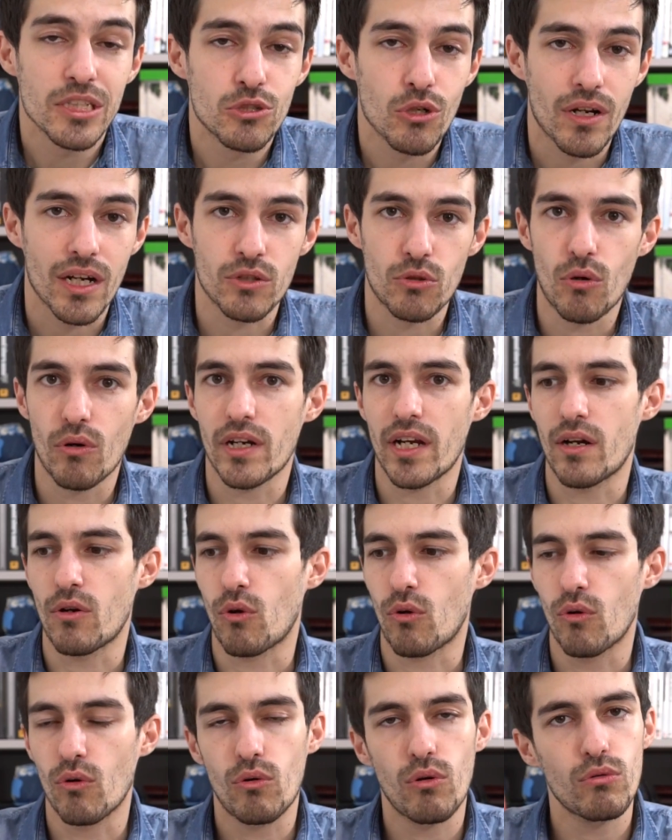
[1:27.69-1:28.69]
giocatori hanno
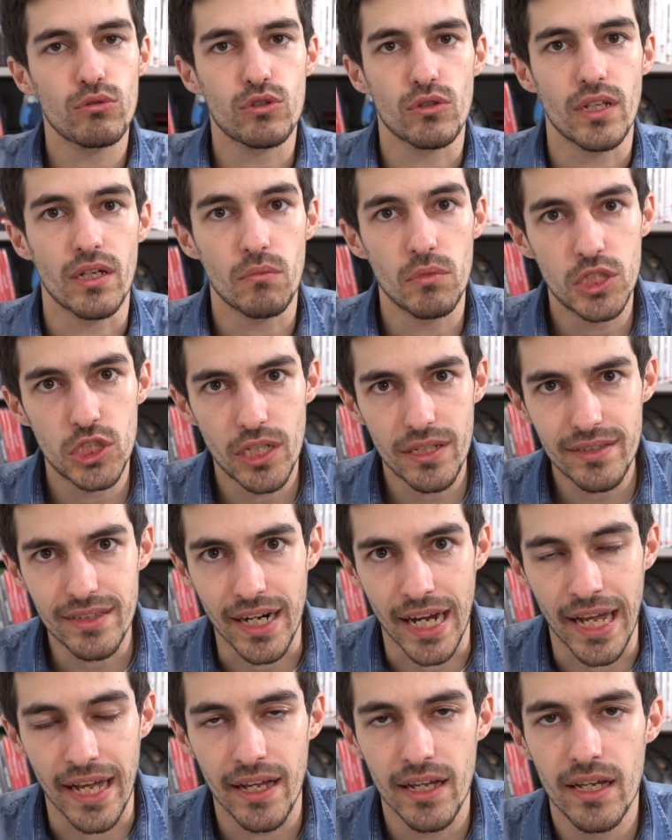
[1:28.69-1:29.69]
concluso dei Witcher
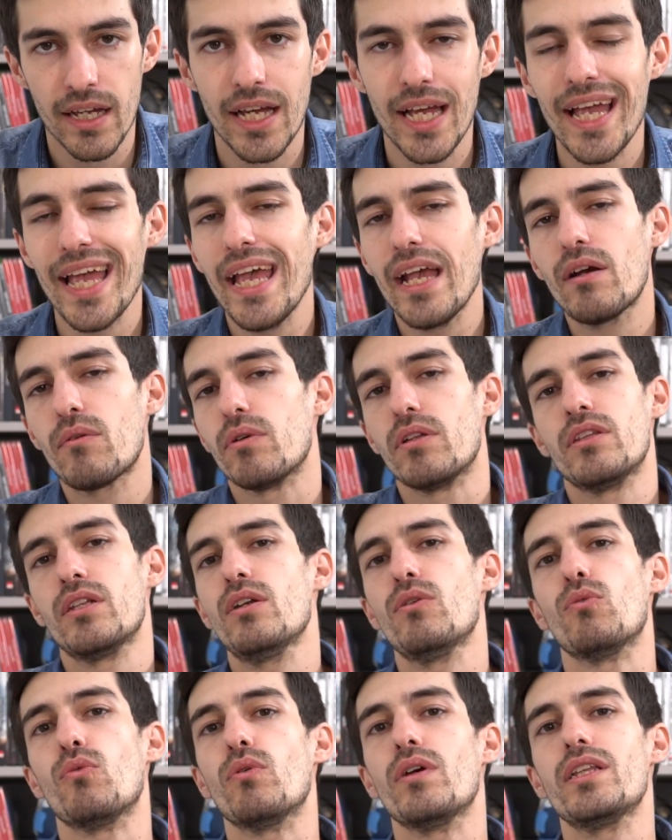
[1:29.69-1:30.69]
3 e quindi
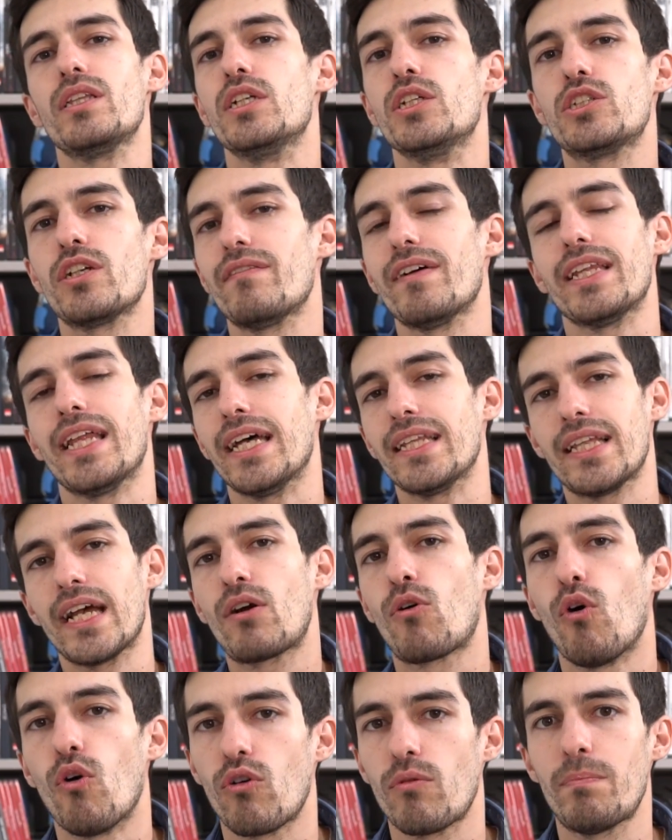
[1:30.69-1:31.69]
lui dice vedete è
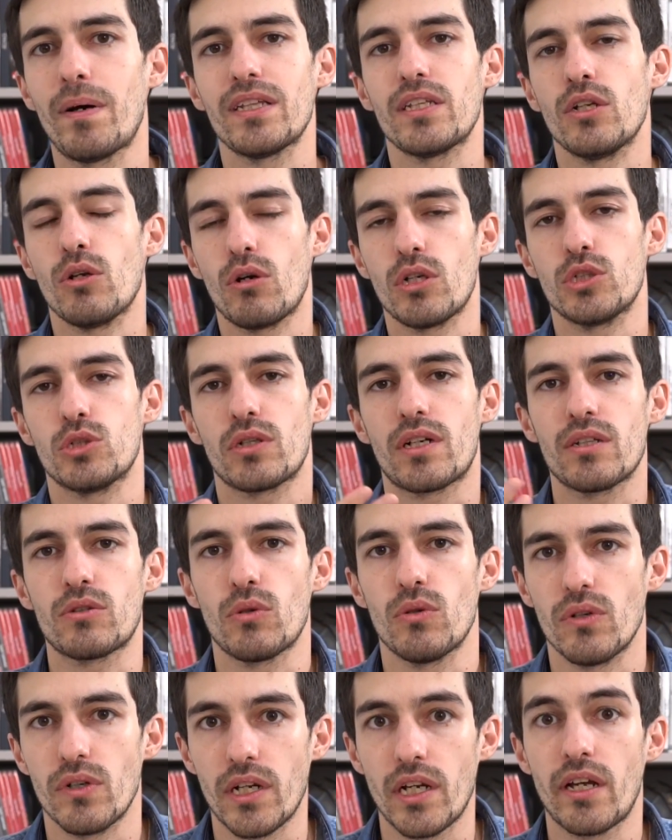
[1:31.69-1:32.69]
colpa di noi
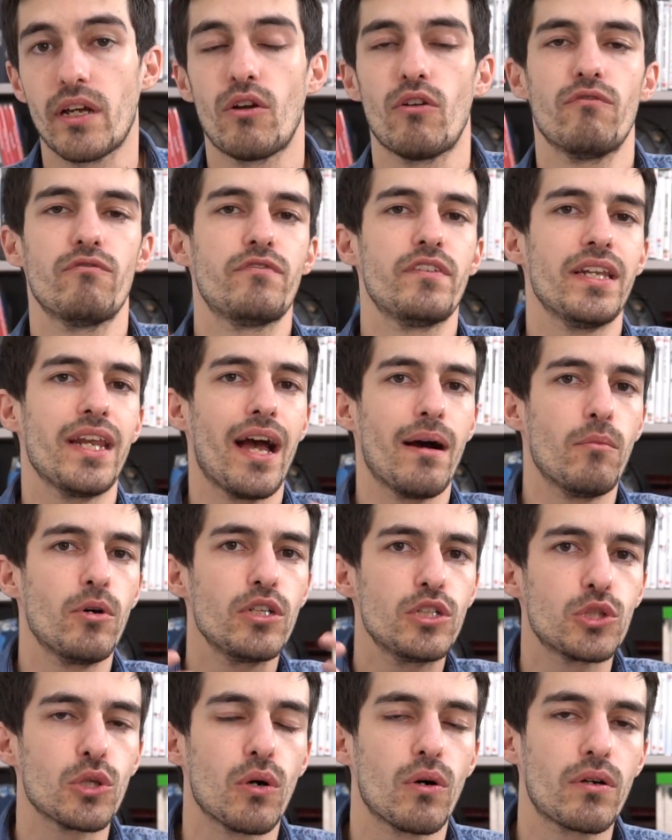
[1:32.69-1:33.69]
giocatori che non finiamo
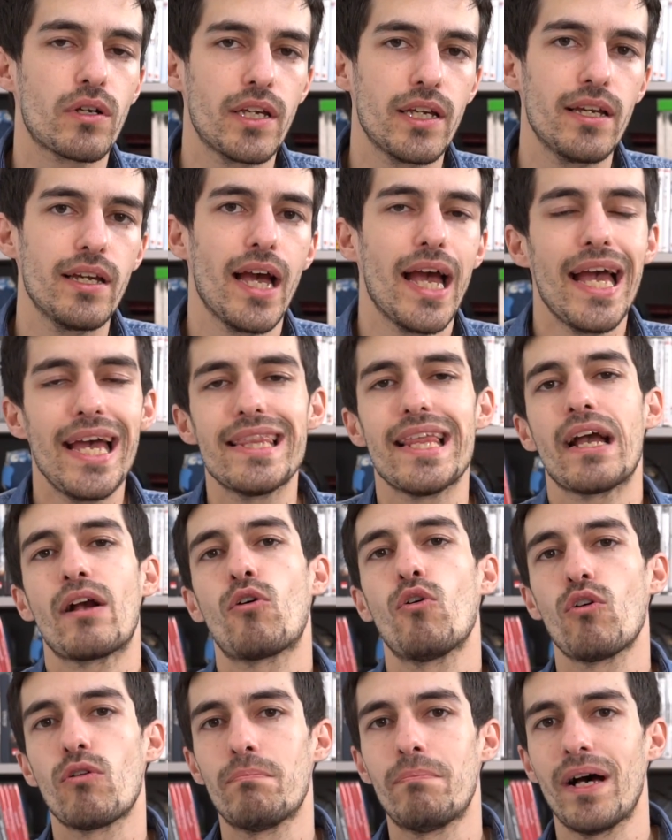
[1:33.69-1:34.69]
i giochi ed è
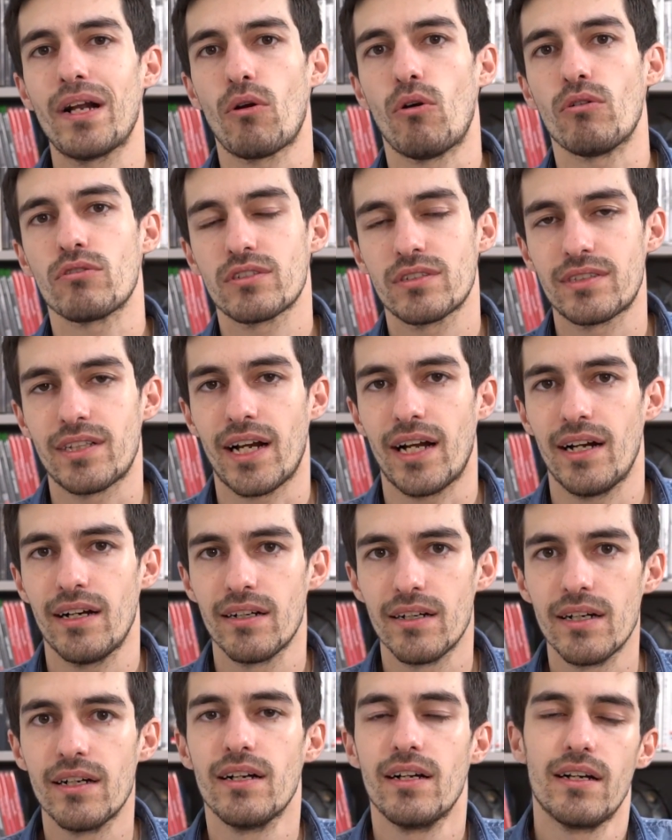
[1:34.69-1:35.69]
colpa
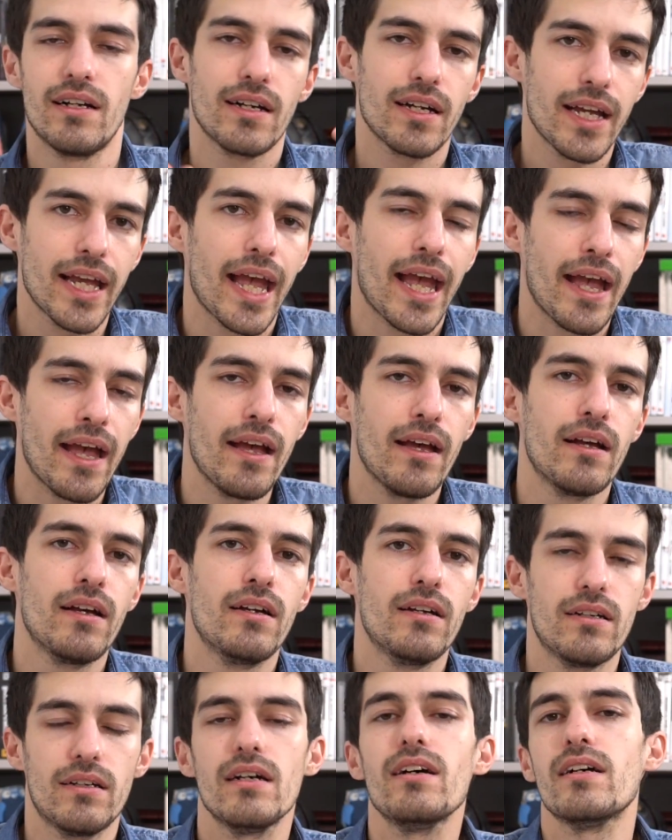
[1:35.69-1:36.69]
nostra che
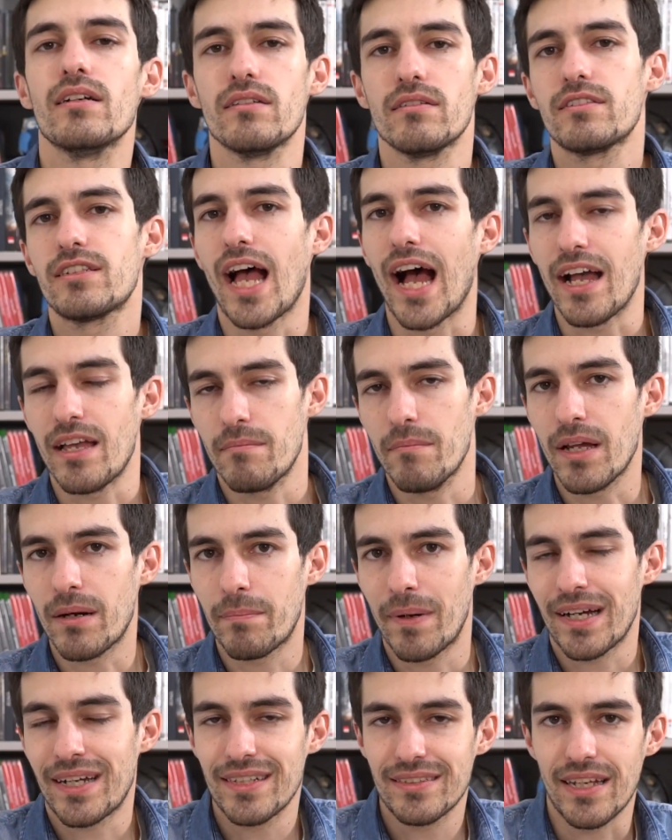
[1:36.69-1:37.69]
eh,
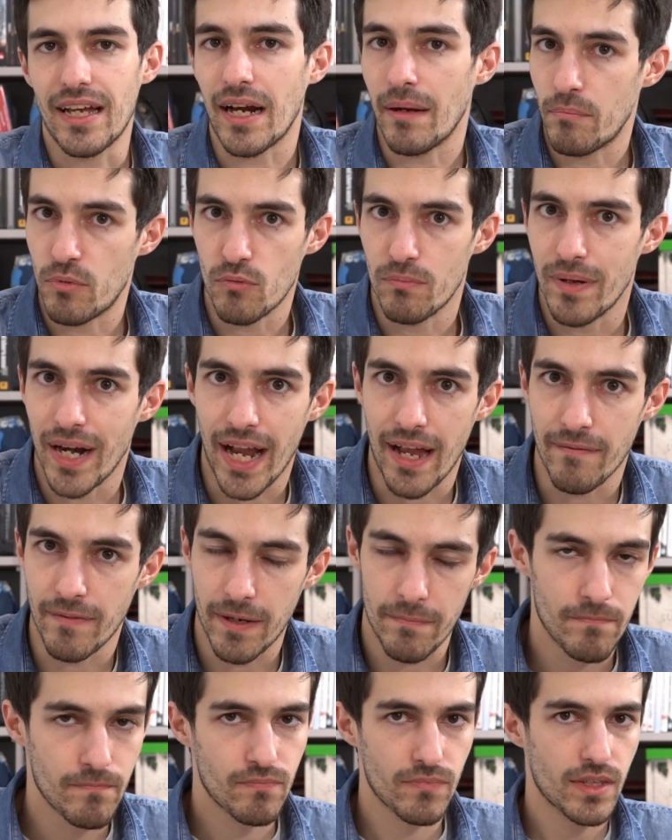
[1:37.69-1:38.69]
Cyberpunk sarà più
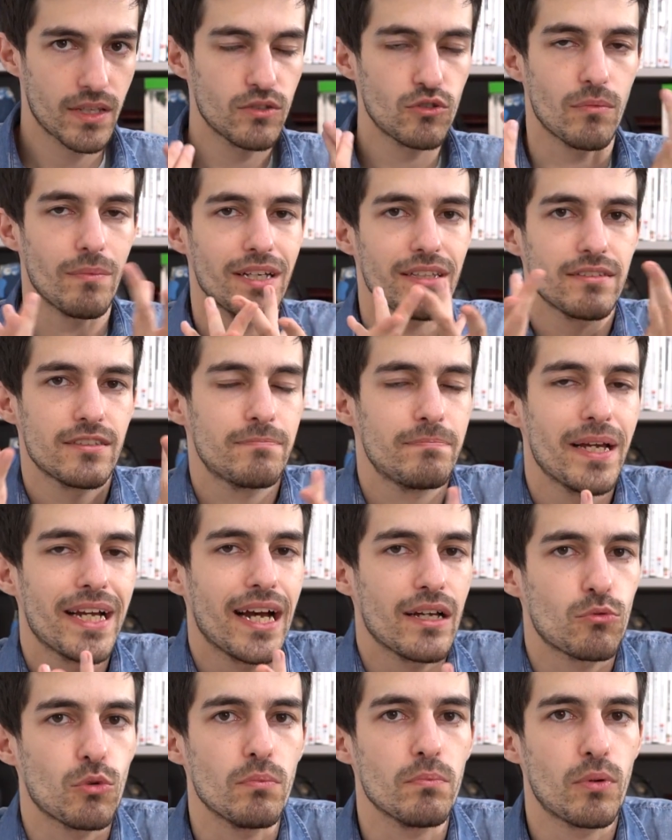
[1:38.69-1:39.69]
breve. Insomma,
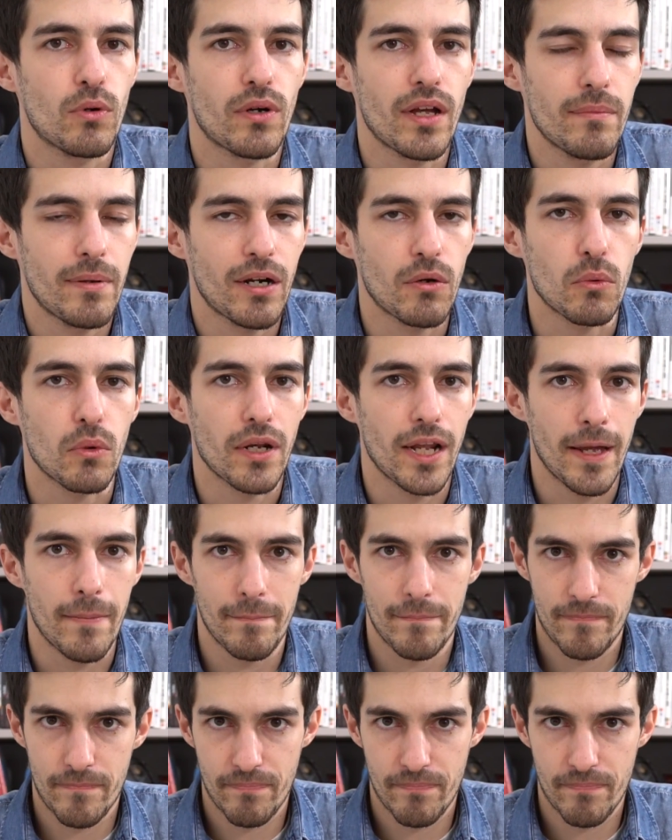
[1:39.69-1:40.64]
spiegato in poche parole,